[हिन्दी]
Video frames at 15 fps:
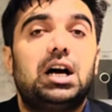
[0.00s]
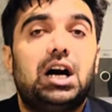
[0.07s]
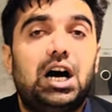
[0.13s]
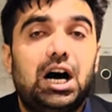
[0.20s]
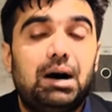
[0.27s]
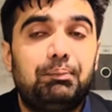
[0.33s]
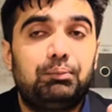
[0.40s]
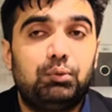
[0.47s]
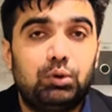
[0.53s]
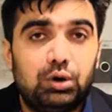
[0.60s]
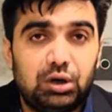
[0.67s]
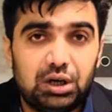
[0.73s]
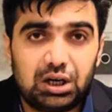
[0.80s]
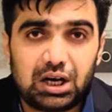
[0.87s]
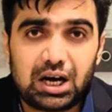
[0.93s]
आप
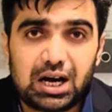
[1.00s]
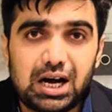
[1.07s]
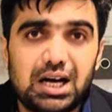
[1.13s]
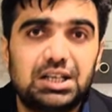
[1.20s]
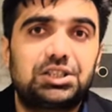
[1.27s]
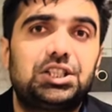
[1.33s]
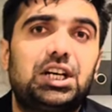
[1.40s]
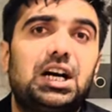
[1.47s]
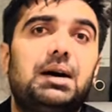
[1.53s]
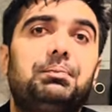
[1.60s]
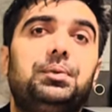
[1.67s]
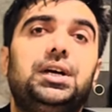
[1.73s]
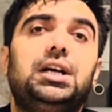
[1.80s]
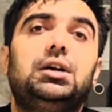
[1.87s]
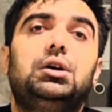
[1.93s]
आ, हर जगह
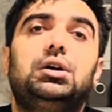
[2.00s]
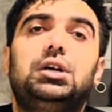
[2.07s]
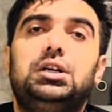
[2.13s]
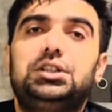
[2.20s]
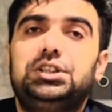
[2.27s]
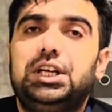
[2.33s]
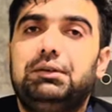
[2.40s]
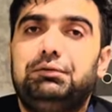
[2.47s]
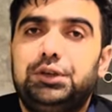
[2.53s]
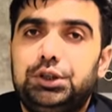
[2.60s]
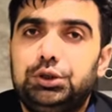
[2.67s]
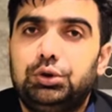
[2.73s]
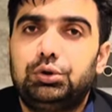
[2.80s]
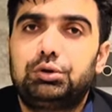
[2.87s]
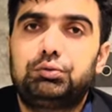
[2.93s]
पे ये
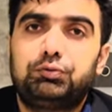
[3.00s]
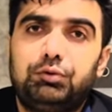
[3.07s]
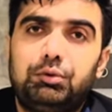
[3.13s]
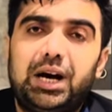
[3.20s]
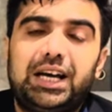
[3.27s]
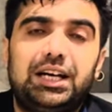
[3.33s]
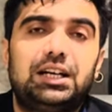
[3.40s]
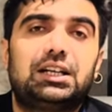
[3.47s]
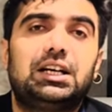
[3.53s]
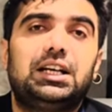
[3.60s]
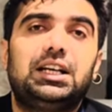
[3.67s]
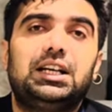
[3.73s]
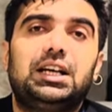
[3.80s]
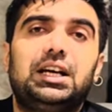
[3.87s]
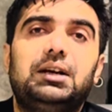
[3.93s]
वीडियोस वायरल
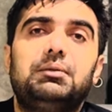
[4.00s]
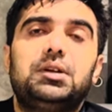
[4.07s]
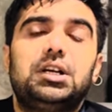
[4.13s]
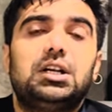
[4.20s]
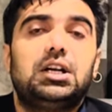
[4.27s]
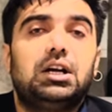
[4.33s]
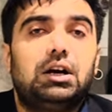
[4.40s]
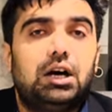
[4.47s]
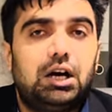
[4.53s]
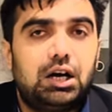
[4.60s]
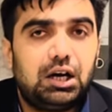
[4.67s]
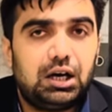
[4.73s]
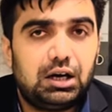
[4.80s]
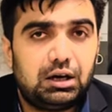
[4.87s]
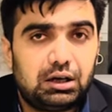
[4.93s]
करेंगे आ,
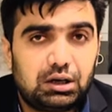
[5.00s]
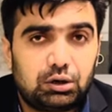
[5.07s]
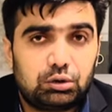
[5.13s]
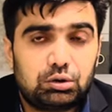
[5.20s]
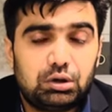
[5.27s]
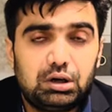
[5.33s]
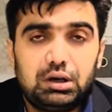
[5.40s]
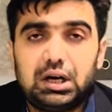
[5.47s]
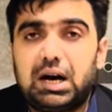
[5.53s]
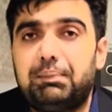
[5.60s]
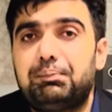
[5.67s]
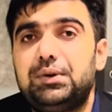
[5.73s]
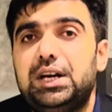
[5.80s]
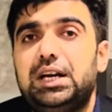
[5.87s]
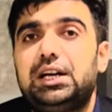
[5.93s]

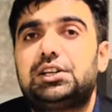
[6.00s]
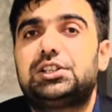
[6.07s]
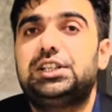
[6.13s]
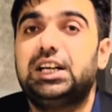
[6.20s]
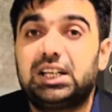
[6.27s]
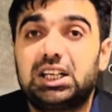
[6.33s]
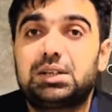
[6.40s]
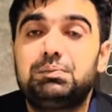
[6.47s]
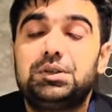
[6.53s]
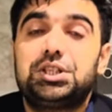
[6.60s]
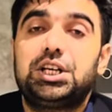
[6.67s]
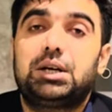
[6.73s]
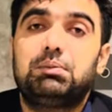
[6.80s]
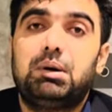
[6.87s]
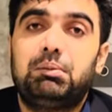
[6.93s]
अपने स्टेटस में
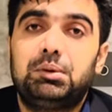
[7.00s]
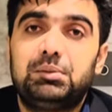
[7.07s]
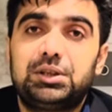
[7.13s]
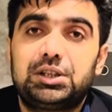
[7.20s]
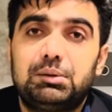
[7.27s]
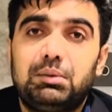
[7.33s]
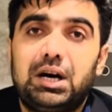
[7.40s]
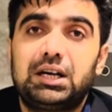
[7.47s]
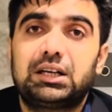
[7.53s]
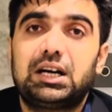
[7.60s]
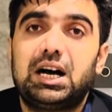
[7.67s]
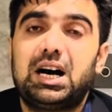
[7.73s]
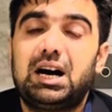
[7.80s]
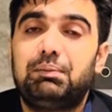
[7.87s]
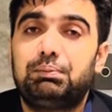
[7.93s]
शेख मोहम्मद बिन सलमान का
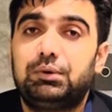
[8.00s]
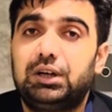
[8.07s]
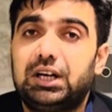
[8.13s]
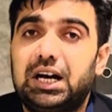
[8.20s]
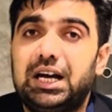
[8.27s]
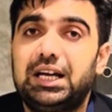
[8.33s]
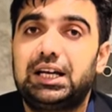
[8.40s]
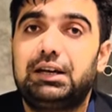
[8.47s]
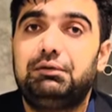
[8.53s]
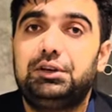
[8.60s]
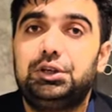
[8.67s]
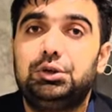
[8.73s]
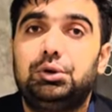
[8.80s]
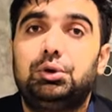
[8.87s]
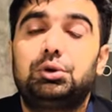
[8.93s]
आप लगाएंगे
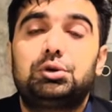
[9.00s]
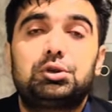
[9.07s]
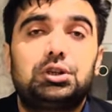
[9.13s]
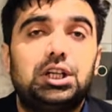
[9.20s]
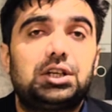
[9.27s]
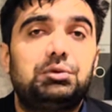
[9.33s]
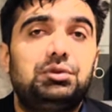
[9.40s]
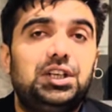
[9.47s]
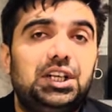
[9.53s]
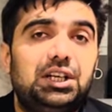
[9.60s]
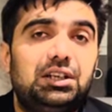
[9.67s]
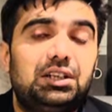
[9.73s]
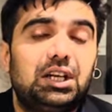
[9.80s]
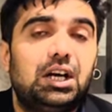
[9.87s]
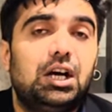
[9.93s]
वीडियोस तस्वीर